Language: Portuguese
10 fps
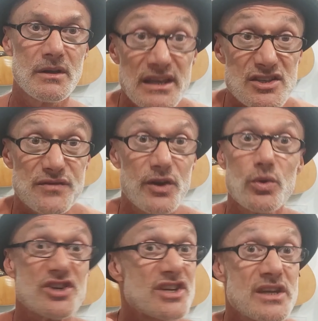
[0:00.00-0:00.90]
Esses
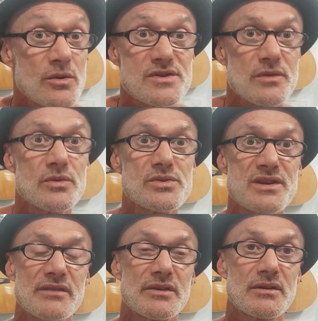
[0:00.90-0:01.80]
valores não são
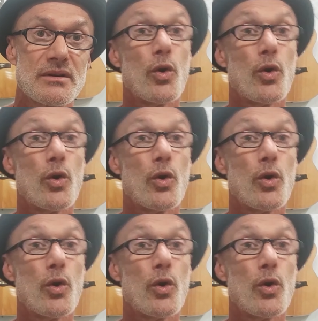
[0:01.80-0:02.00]
negociáveis.